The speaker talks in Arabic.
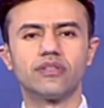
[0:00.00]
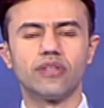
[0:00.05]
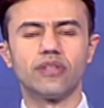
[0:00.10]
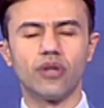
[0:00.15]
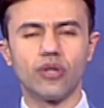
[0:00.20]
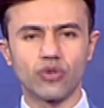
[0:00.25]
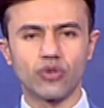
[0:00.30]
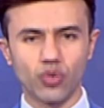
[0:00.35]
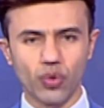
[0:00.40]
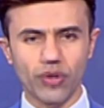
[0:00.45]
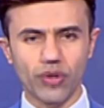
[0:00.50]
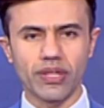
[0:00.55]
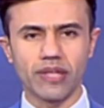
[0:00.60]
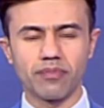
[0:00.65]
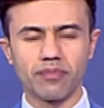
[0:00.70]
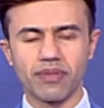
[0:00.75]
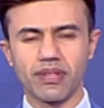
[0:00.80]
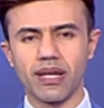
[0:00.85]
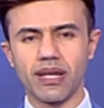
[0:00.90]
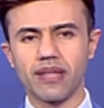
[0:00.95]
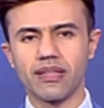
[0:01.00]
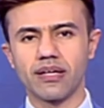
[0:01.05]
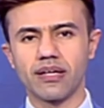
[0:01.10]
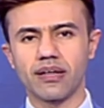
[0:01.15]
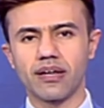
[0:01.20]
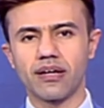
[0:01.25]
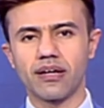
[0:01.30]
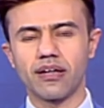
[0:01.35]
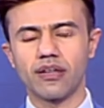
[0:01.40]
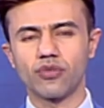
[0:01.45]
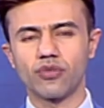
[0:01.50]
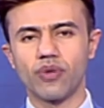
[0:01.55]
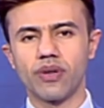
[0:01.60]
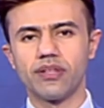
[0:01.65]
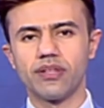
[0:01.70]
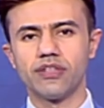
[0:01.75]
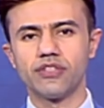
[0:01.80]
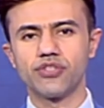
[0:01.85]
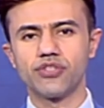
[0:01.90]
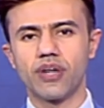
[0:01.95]
اتخذت مثل هذه القرارات
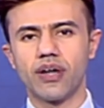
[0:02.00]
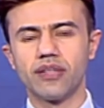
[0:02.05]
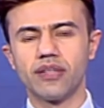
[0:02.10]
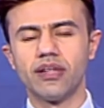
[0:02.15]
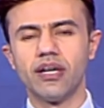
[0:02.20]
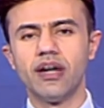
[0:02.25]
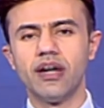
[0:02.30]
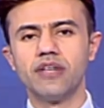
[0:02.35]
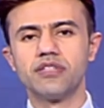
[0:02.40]
وهذه الإجراءات